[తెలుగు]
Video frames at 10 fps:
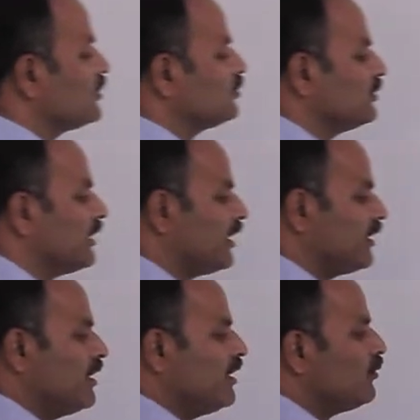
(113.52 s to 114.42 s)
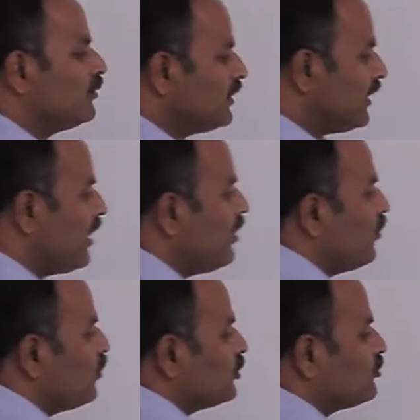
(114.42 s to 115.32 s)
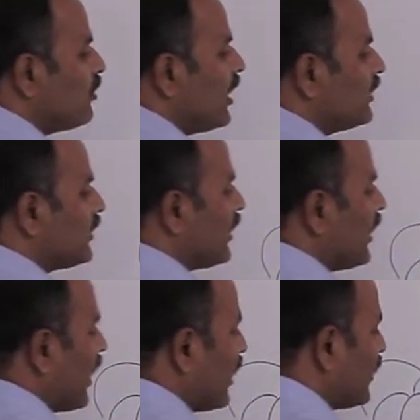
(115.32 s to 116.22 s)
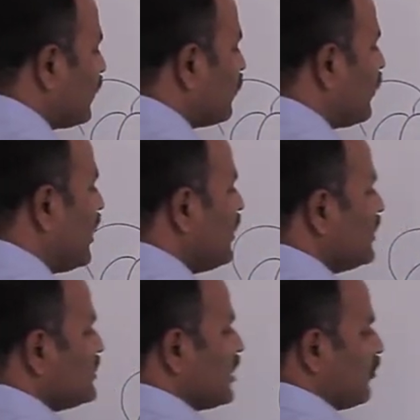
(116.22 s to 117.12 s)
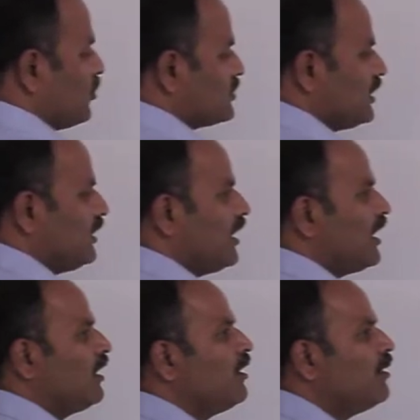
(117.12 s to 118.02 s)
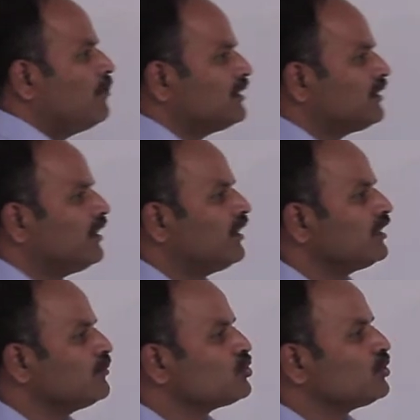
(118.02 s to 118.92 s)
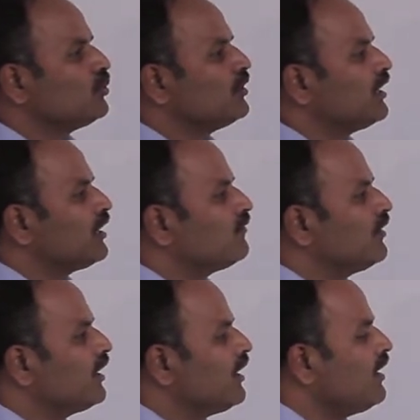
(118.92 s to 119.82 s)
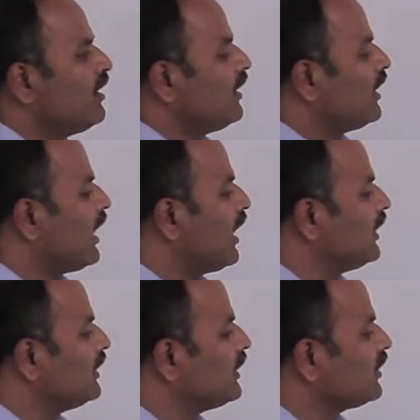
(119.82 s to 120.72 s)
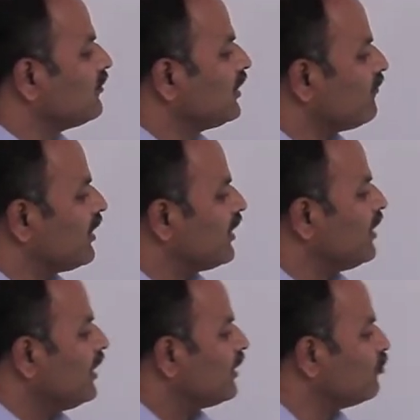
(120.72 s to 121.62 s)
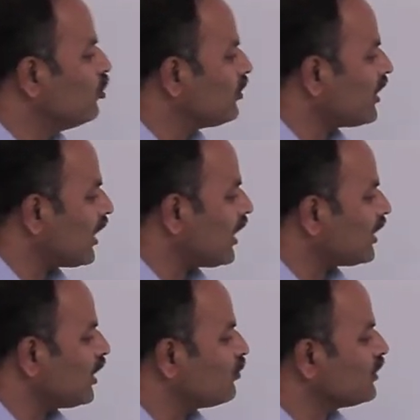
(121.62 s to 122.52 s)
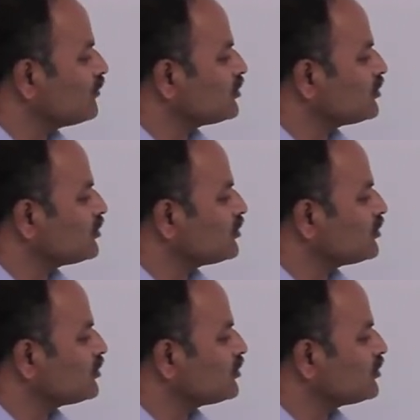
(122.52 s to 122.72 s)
జరుగుతుంది లేదా ఉత్పాదక కణాలను కూడా చెప్పవచ్చు ఇట్లా పత్రరంధ్రం చుట్టూ ఉండేటటువంటి కణాలు అనేటటువంటివి మూడు రకాలుగా ఉండడం